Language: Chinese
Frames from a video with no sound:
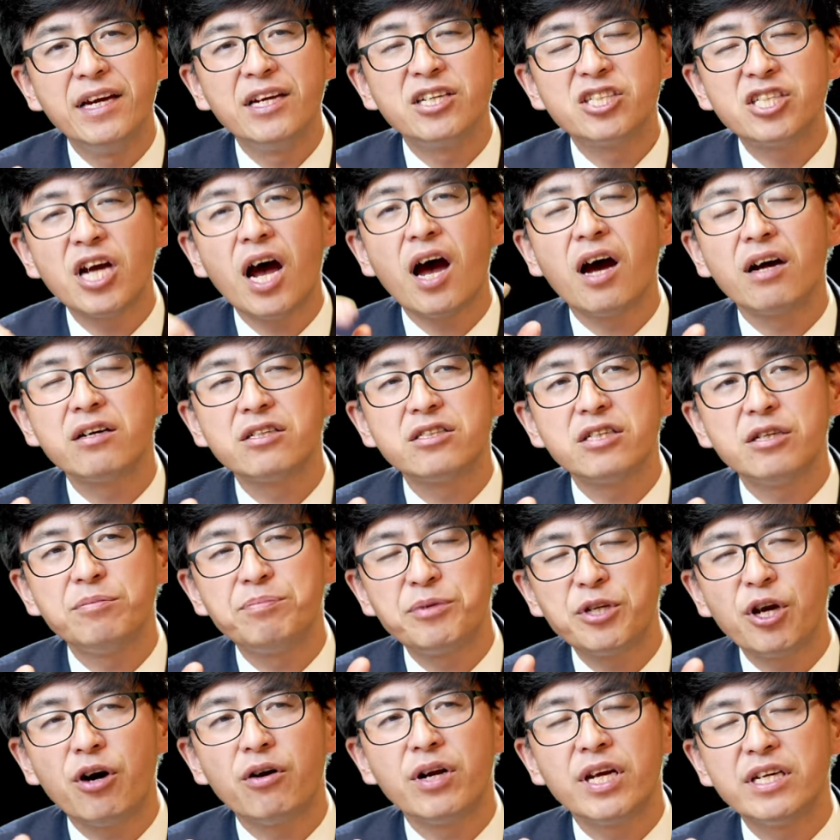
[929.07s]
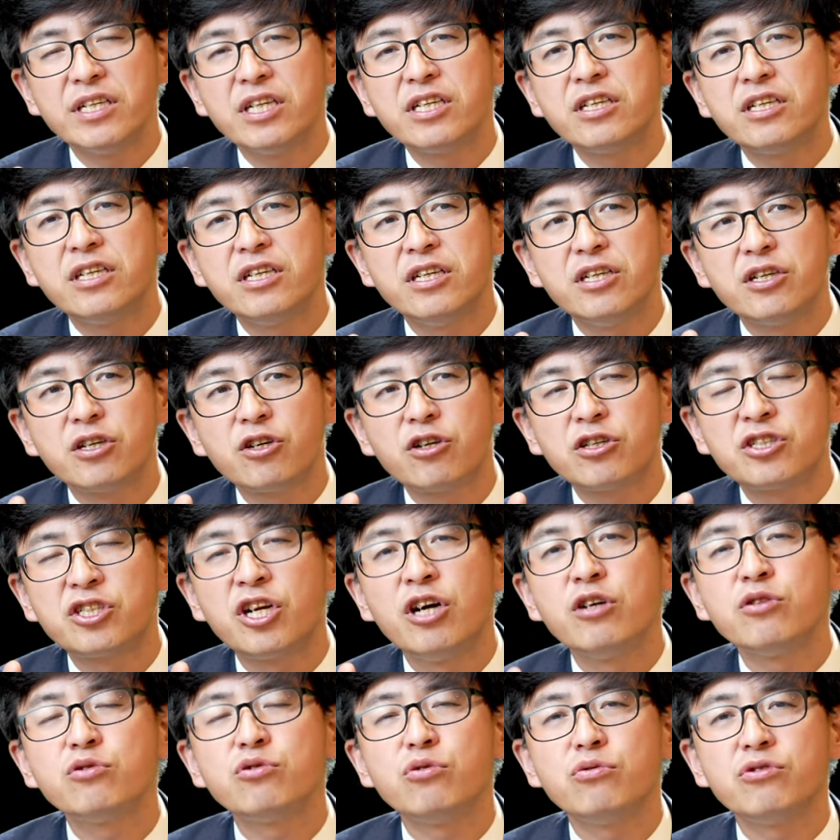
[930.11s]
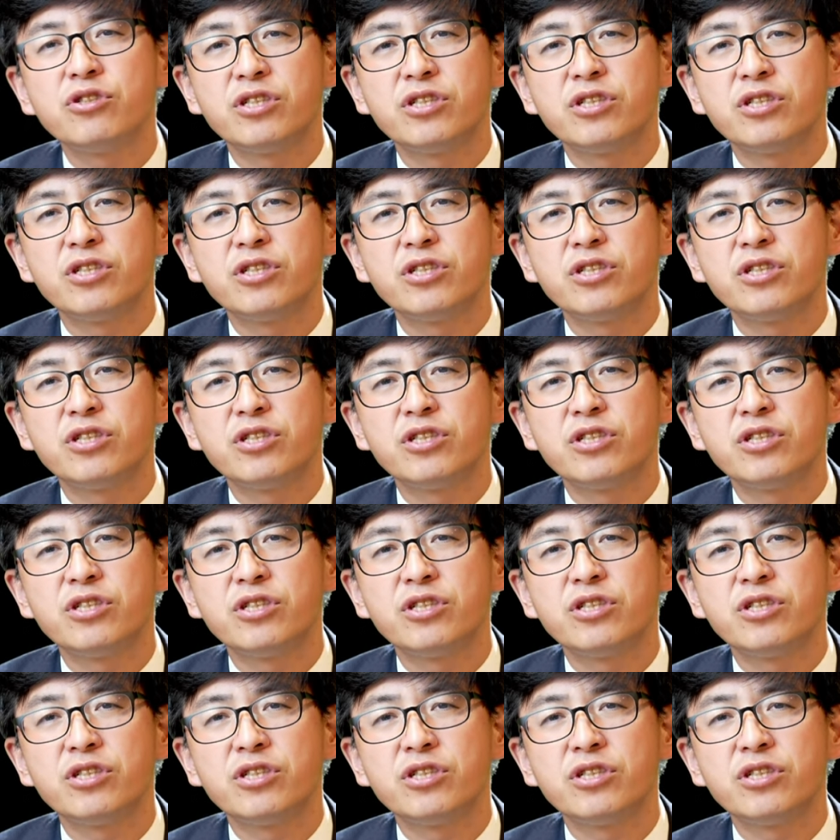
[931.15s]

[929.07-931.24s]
唱着漂亮的歌，称颂